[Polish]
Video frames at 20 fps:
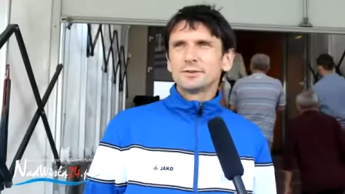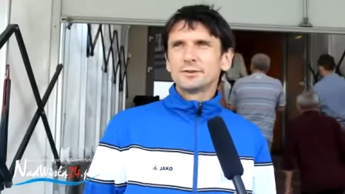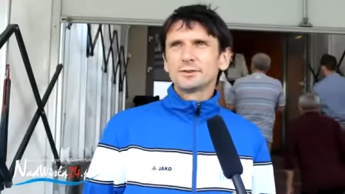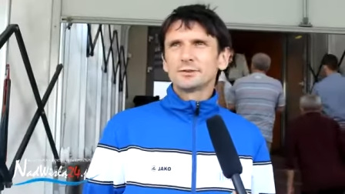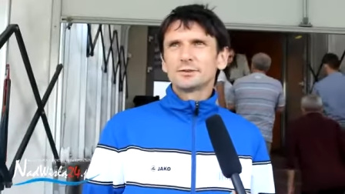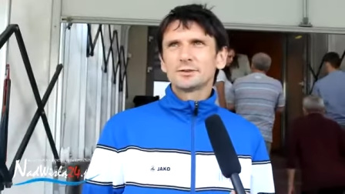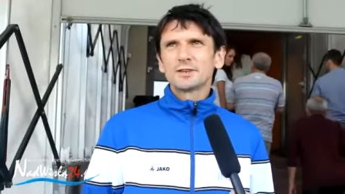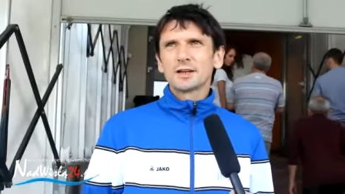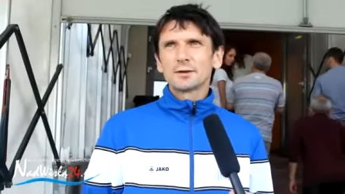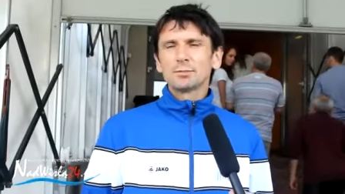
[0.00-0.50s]

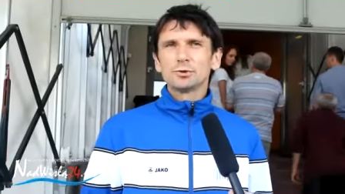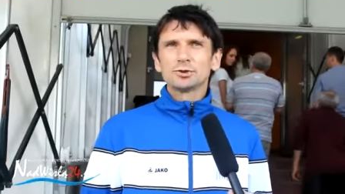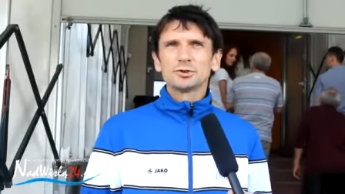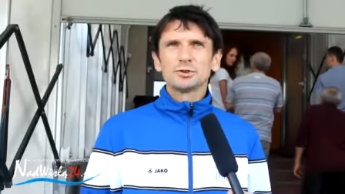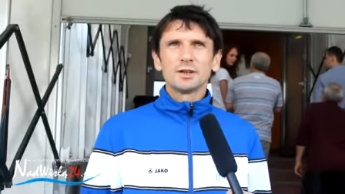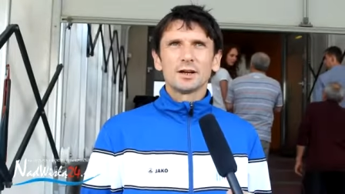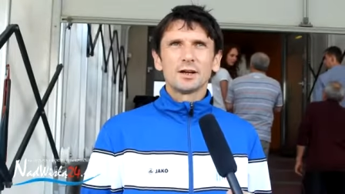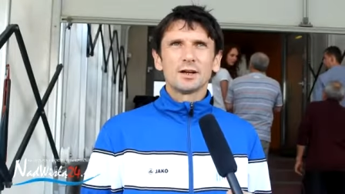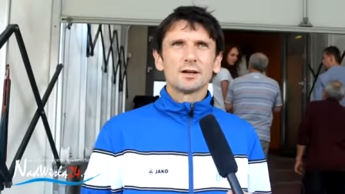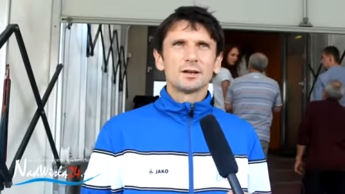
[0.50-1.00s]
y, to tak
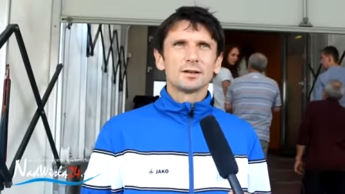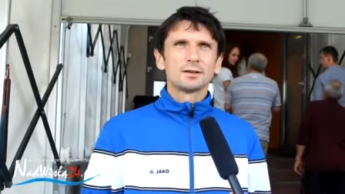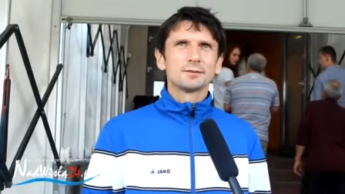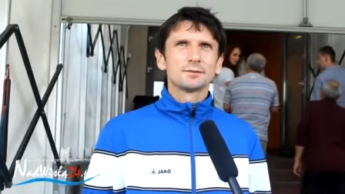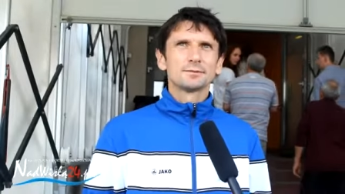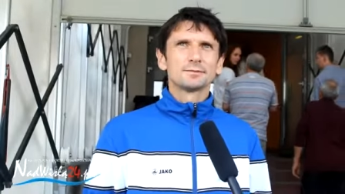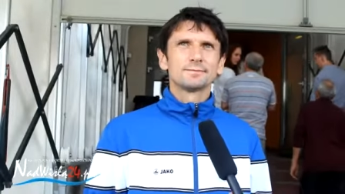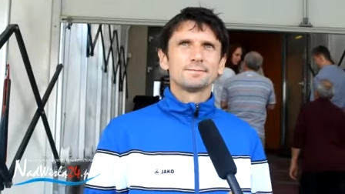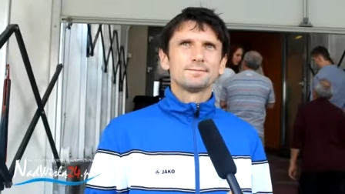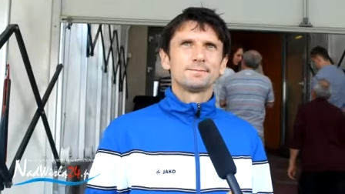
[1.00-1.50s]
można
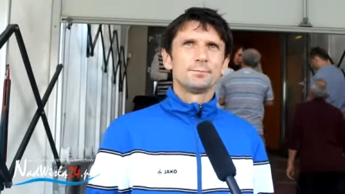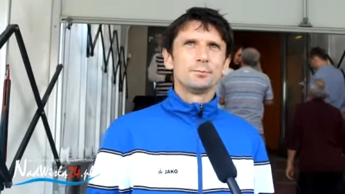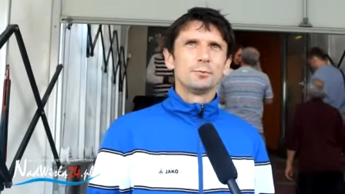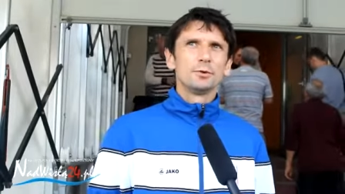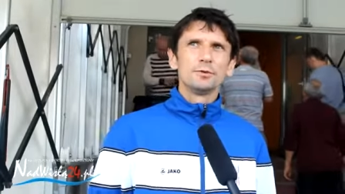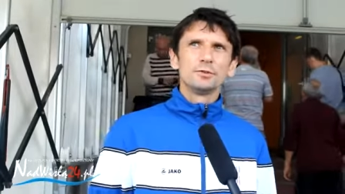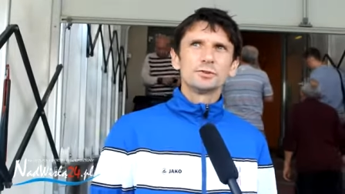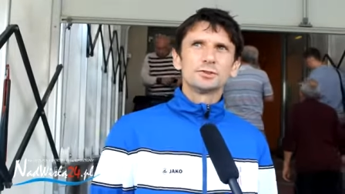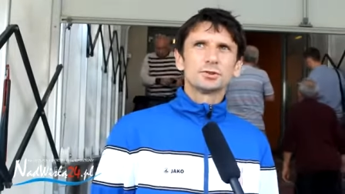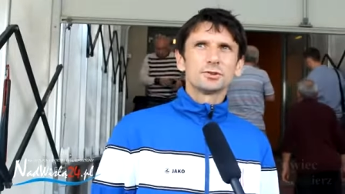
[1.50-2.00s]

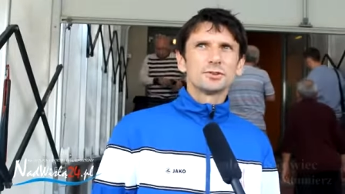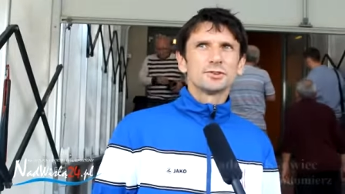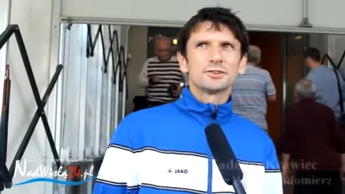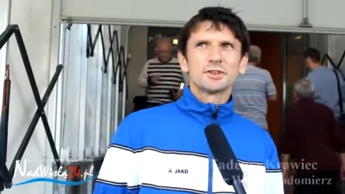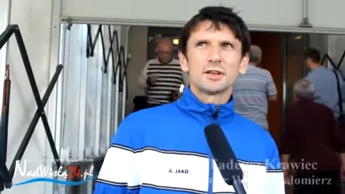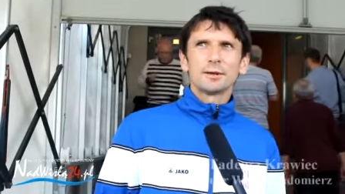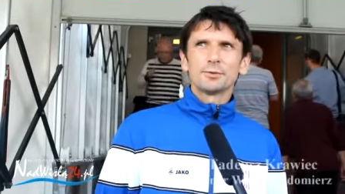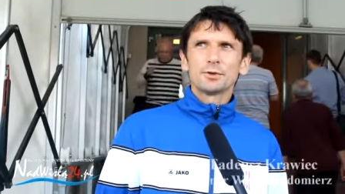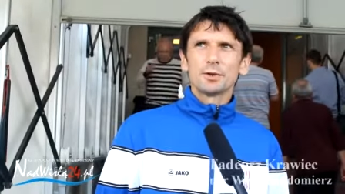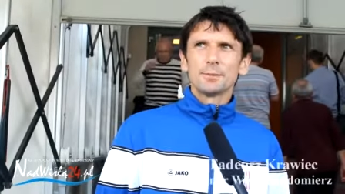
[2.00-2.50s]
mówić, że to
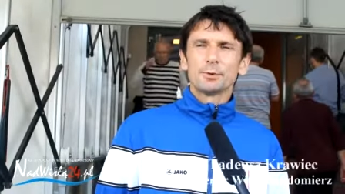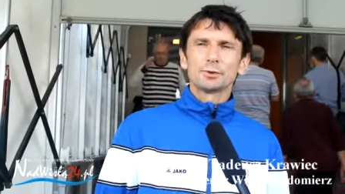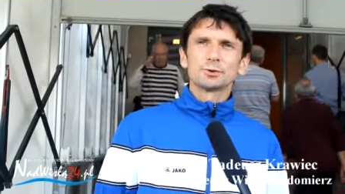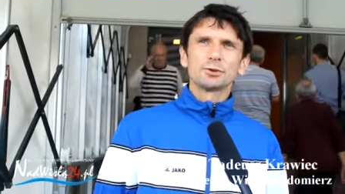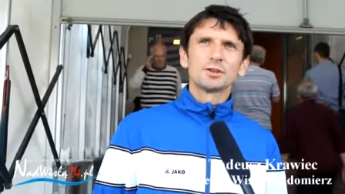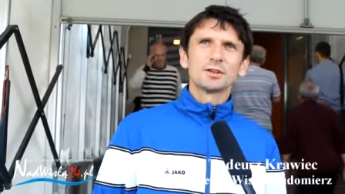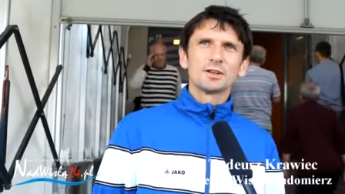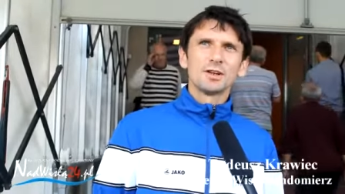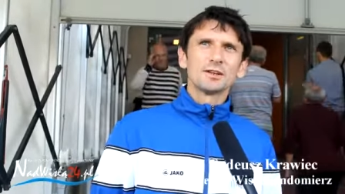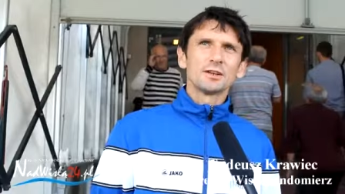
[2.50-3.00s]
jest kiepski
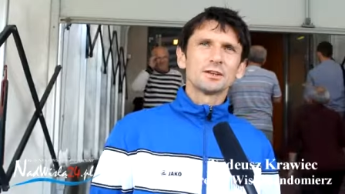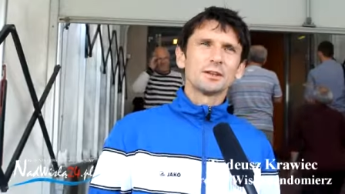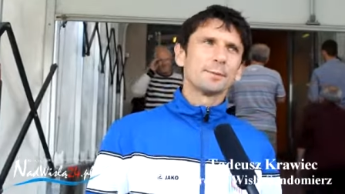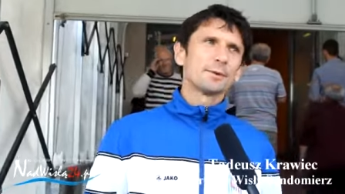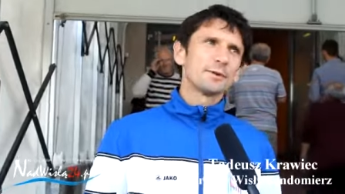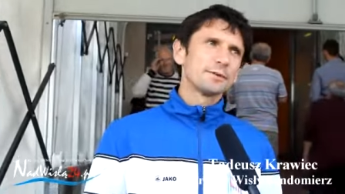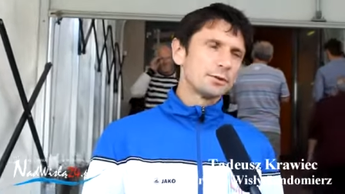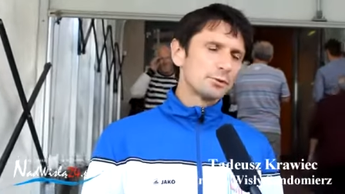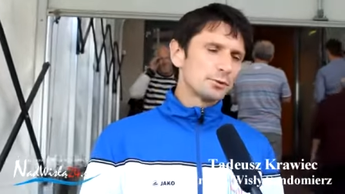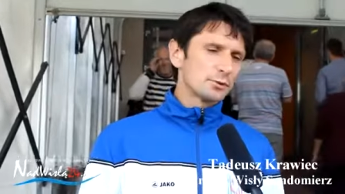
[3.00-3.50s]
początek, ale tak
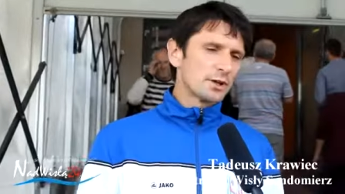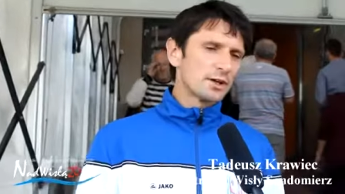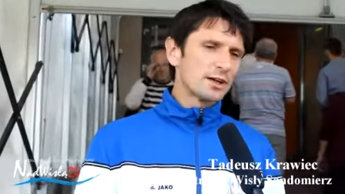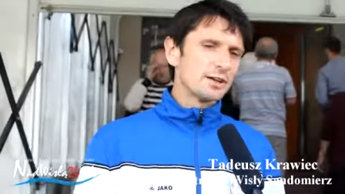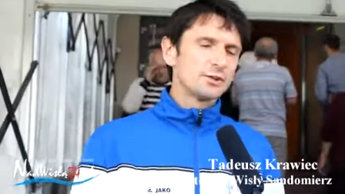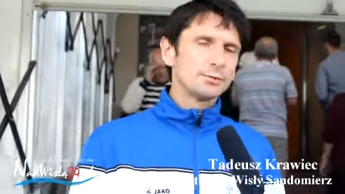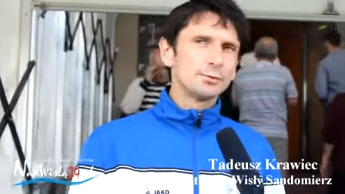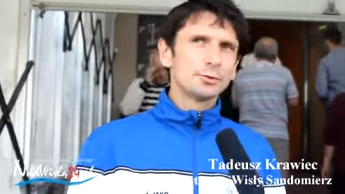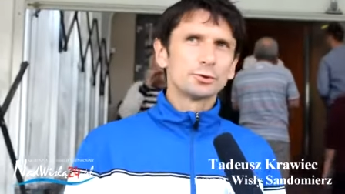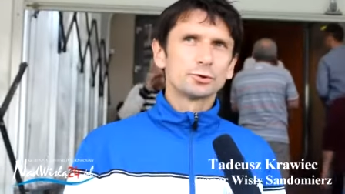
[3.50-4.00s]
naprawdę
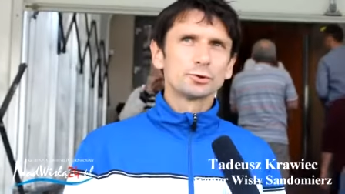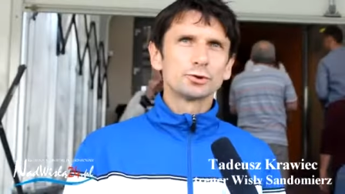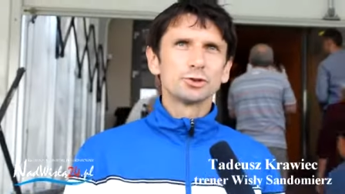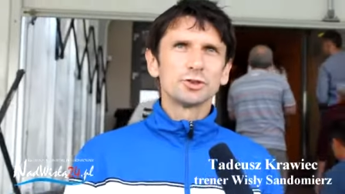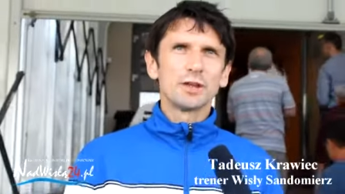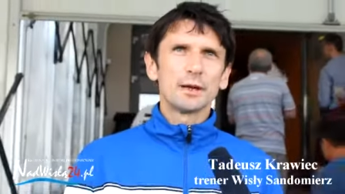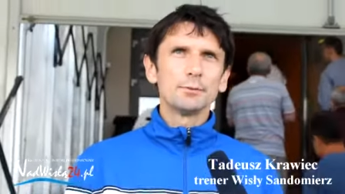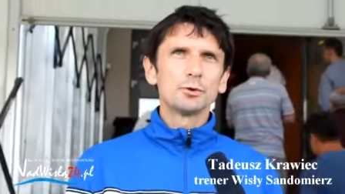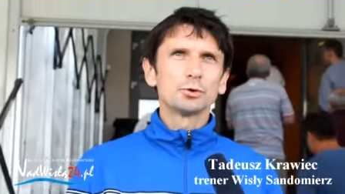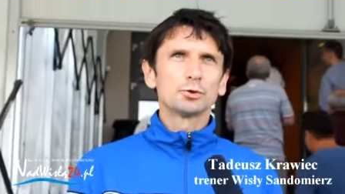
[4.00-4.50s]
graliśmy z
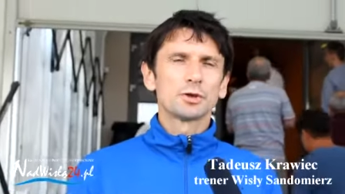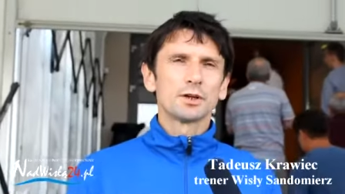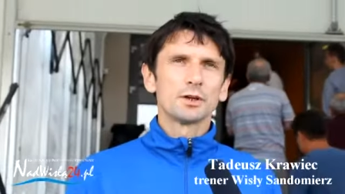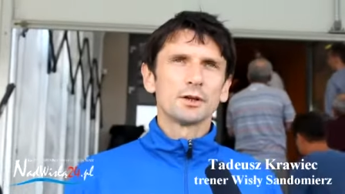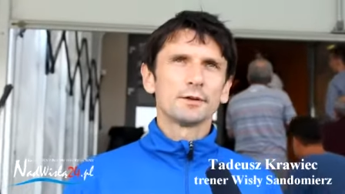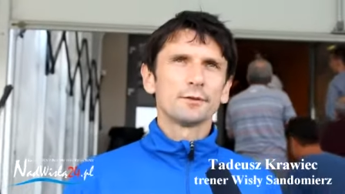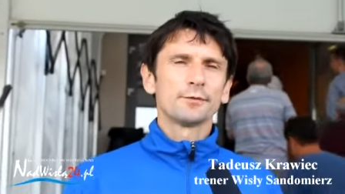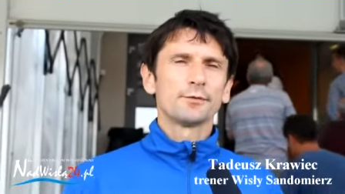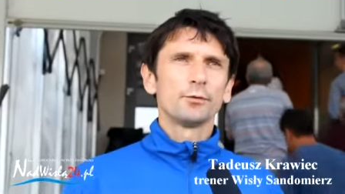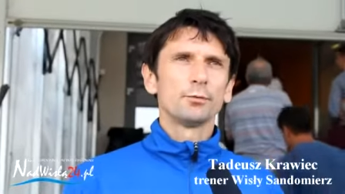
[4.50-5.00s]
drużynami,
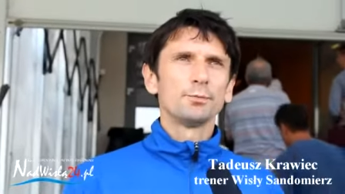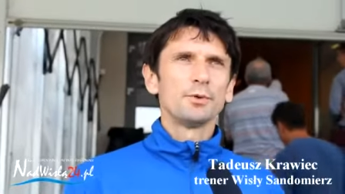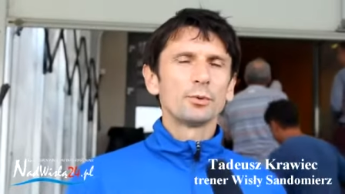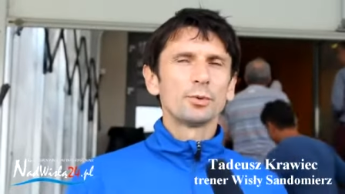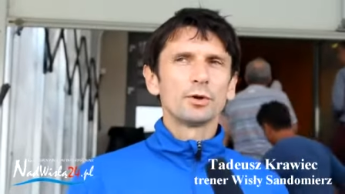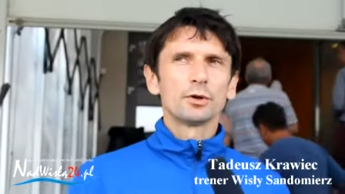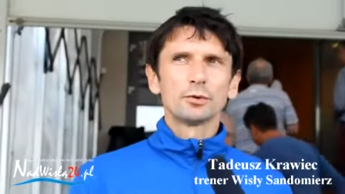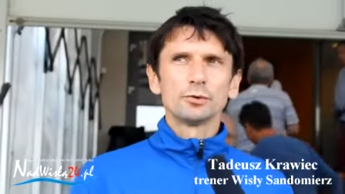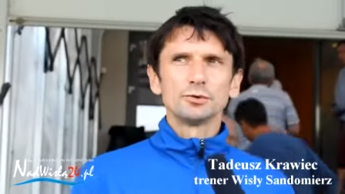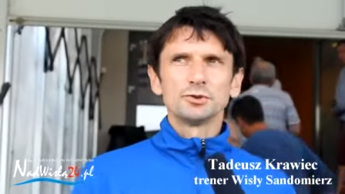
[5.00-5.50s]
które w
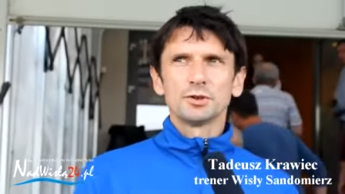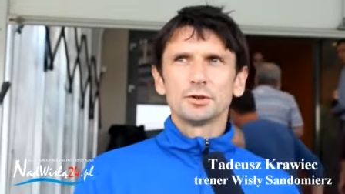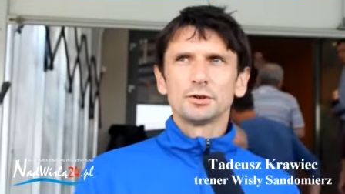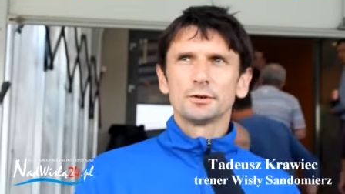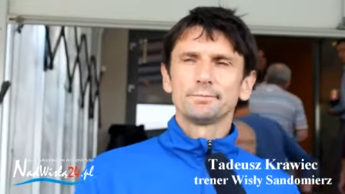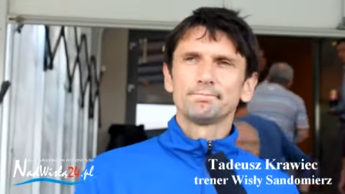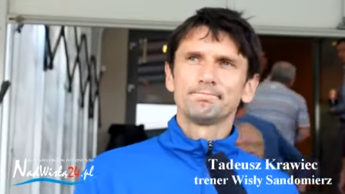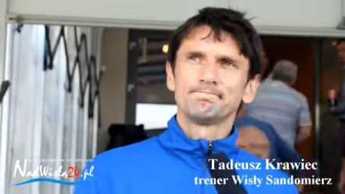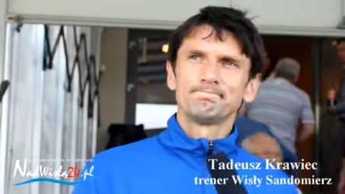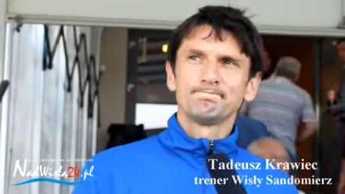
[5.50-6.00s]
ubiegłej
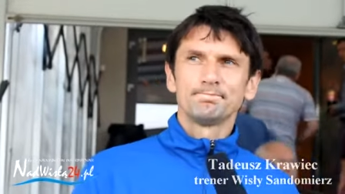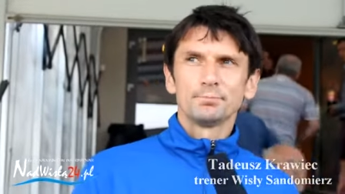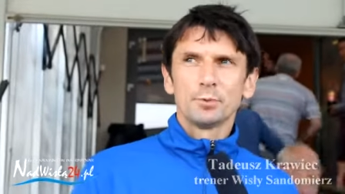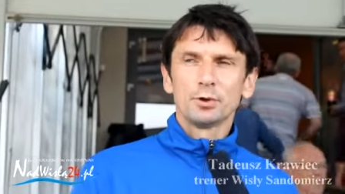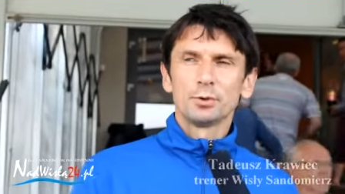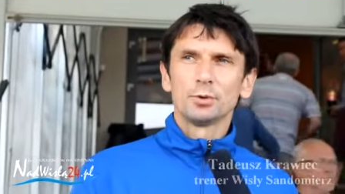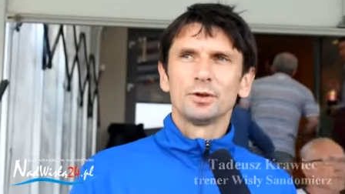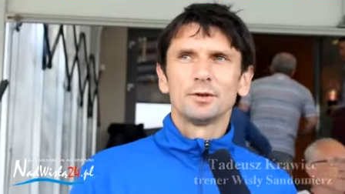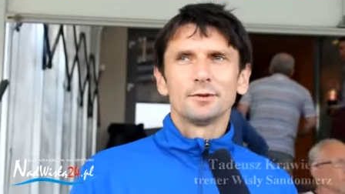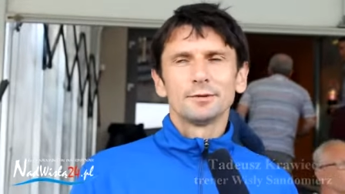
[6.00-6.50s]
rundzie
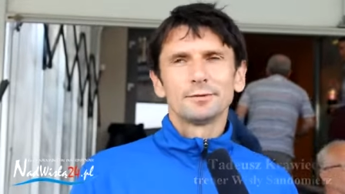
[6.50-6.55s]
były